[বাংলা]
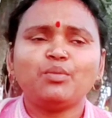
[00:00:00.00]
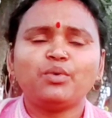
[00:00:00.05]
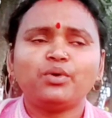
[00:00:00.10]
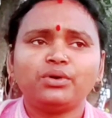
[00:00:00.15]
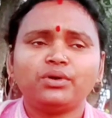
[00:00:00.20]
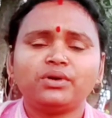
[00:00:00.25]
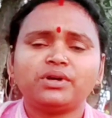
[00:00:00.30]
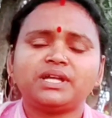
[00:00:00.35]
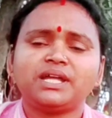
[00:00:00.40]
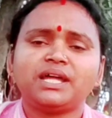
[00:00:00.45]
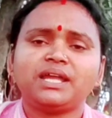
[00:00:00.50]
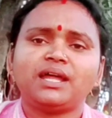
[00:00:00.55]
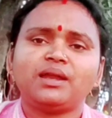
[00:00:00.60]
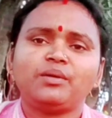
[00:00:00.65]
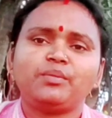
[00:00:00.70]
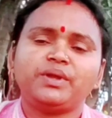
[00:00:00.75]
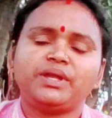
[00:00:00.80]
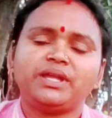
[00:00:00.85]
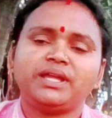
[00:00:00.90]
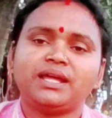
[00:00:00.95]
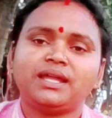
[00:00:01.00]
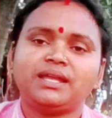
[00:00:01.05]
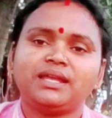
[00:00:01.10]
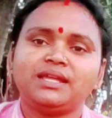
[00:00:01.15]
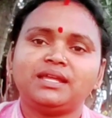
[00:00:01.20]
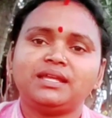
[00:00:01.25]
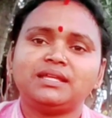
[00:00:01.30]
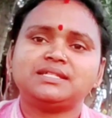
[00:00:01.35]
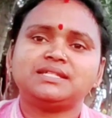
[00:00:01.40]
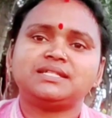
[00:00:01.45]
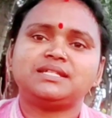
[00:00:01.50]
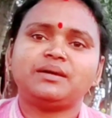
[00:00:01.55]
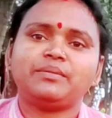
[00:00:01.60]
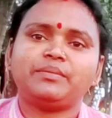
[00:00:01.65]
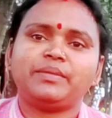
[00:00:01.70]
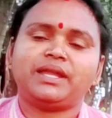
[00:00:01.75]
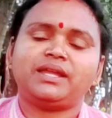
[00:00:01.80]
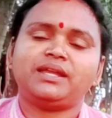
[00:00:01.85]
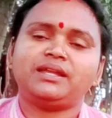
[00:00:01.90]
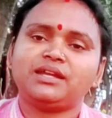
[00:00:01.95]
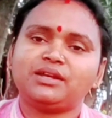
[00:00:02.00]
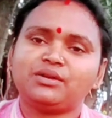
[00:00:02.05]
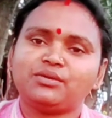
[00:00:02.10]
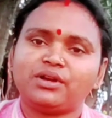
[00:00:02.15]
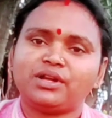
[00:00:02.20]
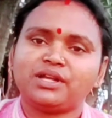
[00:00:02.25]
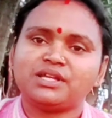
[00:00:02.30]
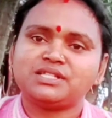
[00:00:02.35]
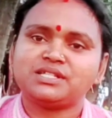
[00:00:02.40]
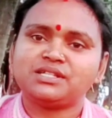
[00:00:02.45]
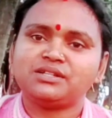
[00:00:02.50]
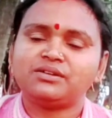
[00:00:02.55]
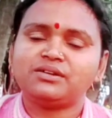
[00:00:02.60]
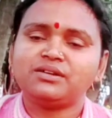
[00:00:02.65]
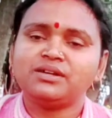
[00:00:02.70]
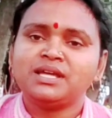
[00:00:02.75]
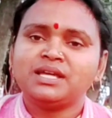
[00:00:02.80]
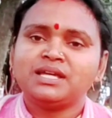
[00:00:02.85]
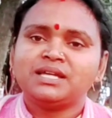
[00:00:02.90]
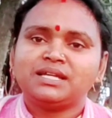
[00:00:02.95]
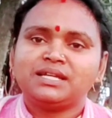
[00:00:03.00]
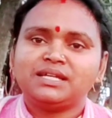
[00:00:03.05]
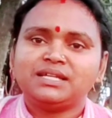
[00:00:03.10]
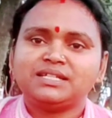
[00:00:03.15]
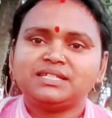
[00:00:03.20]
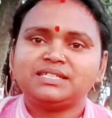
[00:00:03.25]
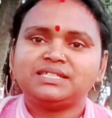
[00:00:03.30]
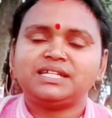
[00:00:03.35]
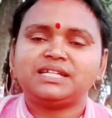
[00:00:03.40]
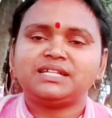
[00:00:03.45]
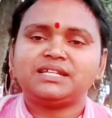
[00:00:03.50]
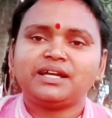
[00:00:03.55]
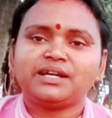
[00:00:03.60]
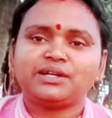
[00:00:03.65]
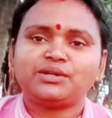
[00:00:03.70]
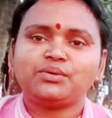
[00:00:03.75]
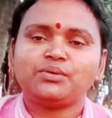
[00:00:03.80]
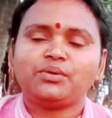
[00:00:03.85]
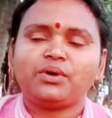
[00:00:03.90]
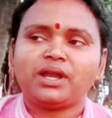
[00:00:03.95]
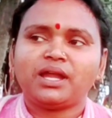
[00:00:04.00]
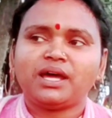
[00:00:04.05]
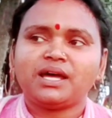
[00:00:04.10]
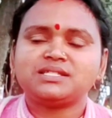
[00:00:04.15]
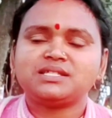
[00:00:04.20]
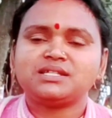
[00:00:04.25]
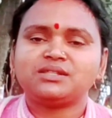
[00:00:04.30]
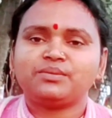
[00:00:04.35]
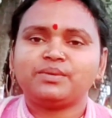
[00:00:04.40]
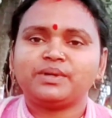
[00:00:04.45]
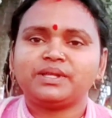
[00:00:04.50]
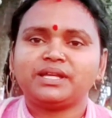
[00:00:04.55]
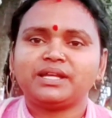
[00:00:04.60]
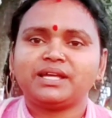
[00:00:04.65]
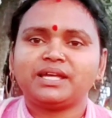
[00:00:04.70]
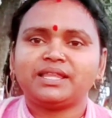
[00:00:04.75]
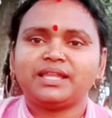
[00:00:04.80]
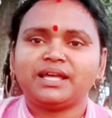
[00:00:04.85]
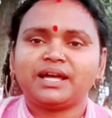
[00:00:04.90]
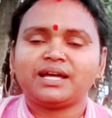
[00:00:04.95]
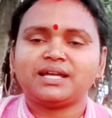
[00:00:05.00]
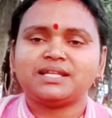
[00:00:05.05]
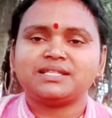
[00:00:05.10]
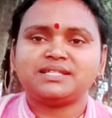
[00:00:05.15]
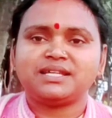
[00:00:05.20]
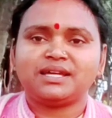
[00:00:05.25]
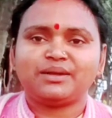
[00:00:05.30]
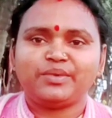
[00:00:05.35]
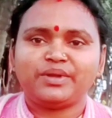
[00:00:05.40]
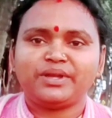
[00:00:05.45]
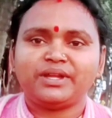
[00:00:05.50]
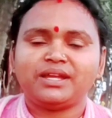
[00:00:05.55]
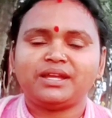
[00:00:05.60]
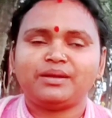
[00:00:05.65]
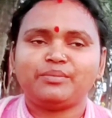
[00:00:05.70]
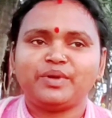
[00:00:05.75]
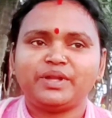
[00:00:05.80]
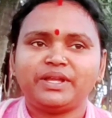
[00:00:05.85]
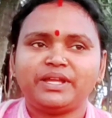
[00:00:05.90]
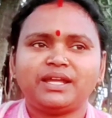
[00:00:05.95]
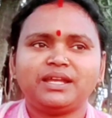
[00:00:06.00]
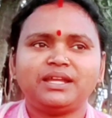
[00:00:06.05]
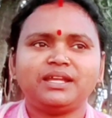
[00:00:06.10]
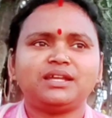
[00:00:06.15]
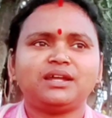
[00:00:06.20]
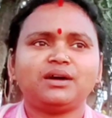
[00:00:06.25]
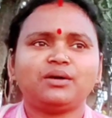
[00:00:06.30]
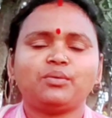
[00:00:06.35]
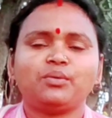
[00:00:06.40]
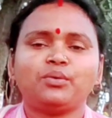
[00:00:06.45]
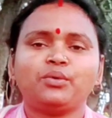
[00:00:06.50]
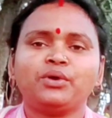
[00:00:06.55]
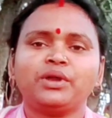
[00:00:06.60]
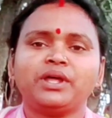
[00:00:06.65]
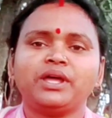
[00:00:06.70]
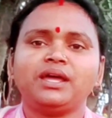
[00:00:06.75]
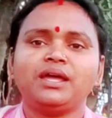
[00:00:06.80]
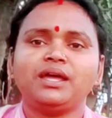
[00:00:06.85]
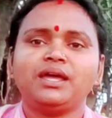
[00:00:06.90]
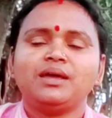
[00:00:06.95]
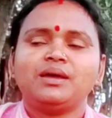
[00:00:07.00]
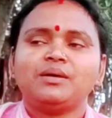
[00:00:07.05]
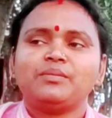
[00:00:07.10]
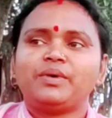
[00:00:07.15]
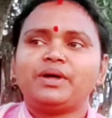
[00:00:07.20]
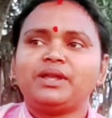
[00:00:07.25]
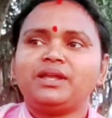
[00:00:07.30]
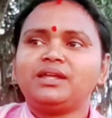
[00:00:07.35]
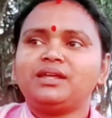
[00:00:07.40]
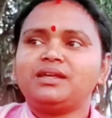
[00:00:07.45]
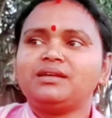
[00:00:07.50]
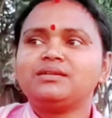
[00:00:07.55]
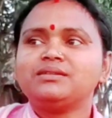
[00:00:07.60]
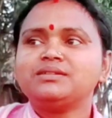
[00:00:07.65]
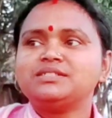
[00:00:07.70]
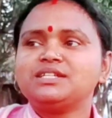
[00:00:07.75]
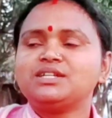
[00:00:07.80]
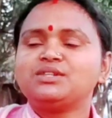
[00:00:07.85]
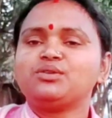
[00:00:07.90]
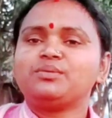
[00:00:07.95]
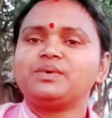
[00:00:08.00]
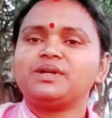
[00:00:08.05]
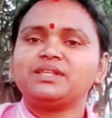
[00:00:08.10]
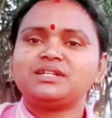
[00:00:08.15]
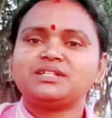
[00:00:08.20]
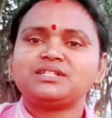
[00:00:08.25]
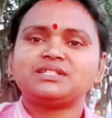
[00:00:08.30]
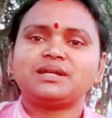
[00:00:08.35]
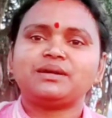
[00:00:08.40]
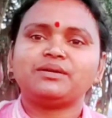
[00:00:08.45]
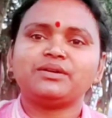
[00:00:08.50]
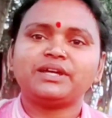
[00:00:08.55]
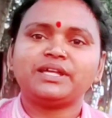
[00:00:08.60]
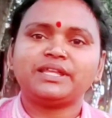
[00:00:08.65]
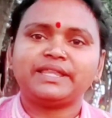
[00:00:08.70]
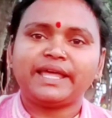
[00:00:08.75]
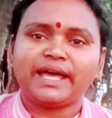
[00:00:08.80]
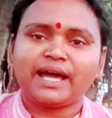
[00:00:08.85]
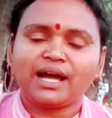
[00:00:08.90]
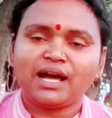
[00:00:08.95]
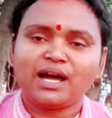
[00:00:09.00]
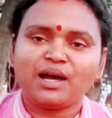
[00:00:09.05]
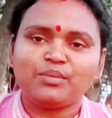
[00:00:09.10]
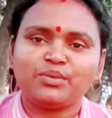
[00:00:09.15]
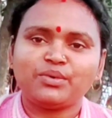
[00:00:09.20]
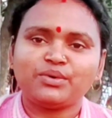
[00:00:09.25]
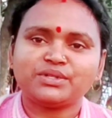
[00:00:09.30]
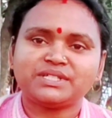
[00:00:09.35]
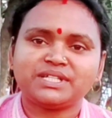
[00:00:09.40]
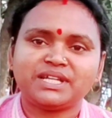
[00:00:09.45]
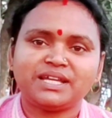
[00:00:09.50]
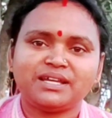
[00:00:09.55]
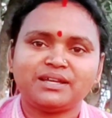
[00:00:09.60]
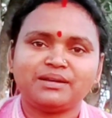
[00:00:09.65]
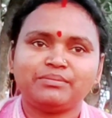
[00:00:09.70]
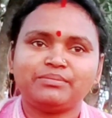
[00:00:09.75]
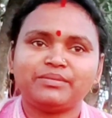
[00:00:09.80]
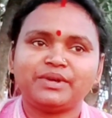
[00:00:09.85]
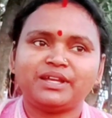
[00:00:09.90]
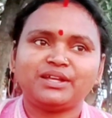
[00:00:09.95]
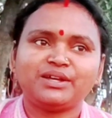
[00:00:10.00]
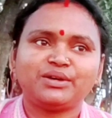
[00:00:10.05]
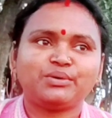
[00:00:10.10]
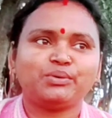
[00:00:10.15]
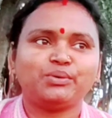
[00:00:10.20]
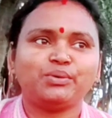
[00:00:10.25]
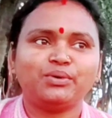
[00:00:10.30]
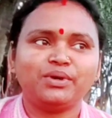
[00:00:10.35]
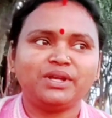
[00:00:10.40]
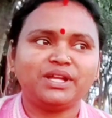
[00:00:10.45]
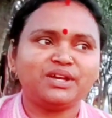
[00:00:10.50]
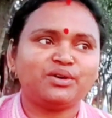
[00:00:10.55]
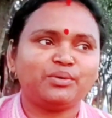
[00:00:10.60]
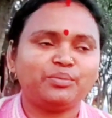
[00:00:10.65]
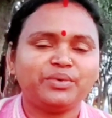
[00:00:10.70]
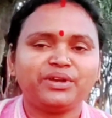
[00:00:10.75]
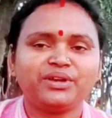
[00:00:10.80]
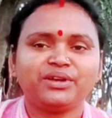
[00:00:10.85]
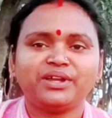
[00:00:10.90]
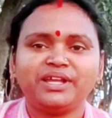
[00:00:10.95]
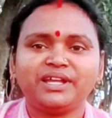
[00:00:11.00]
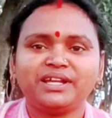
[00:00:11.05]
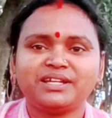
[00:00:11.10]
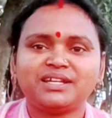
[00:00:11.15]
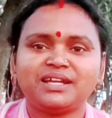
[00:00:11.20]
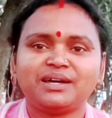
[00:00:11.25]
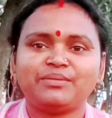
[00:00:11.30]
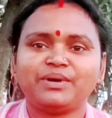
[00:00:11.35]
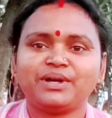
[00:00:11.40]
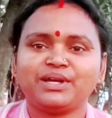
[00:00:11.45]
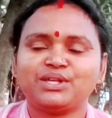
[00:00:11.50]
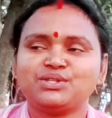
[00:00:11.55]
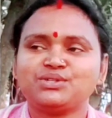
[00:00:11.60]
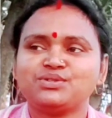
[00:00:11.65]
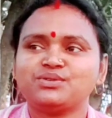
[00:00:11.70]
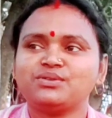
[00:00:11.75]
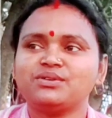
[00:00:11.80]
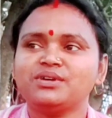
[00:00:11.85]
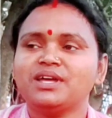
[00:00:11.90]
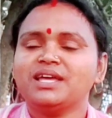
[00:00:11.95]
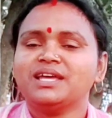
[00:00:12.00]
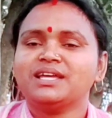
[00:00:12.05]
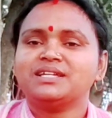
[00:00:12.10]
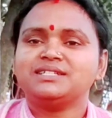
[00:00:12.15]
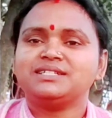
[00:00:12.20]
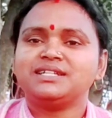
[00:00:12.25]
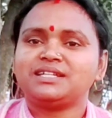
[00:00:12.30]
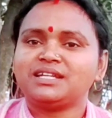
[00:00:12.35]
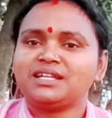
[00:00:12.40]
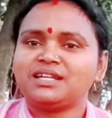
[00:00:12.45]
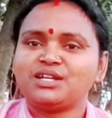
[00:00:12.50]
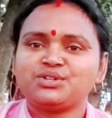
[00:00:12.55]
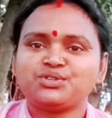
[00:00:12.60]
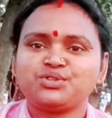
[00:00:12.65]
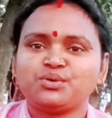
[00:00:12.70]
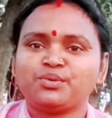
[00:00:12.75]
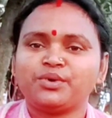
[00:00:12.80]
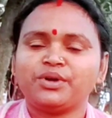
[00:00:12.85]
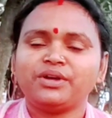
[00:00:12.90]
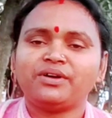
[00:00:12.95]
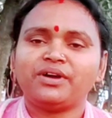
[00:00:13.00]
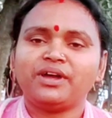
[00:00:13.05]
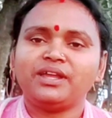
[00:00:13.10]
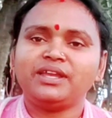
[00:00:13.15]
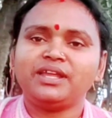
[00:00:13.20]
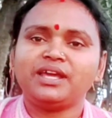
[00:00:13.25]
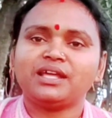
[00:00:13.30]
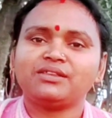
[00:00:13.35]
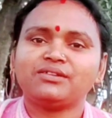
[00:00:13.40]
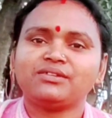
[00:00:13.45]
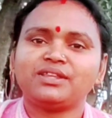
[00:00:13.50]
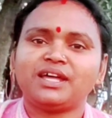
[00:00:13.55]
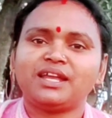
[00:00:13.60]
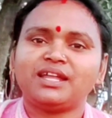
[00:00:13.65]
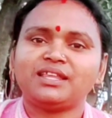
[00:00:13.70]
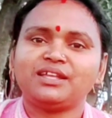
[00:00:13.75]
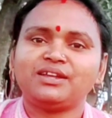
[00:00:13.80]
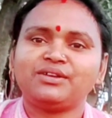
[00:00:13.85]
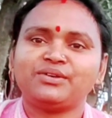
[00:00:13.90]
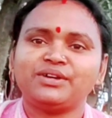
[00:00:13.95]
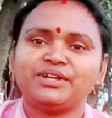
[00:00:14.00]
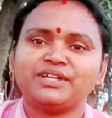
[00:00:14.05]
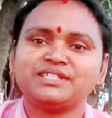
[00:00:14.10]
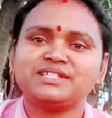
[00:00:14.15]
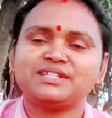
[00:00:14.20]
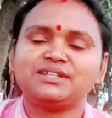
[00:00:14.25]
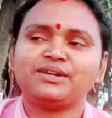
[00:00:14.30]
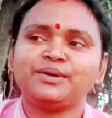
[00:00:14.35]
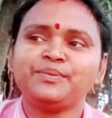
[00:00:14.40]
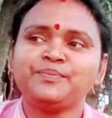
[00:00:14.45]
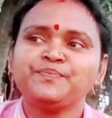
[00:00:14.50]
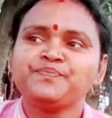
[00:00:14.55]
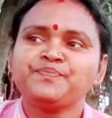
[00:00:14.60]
মোরগটার আর বিরিয়ানি যেটা ম্যারিনেট করা ছিল সেটা একটু করা আছে তোমাদেরকে দেখাচ্ছি আর বিরিয়ানিটা করে মানে যে তোমাদের সঙ্গে দেখাবো সে মানে খুলে ওপেনিংটা বা কিছু সেটার আর সময় হয়নি এত তাড়াতাড়ি হয়েছিল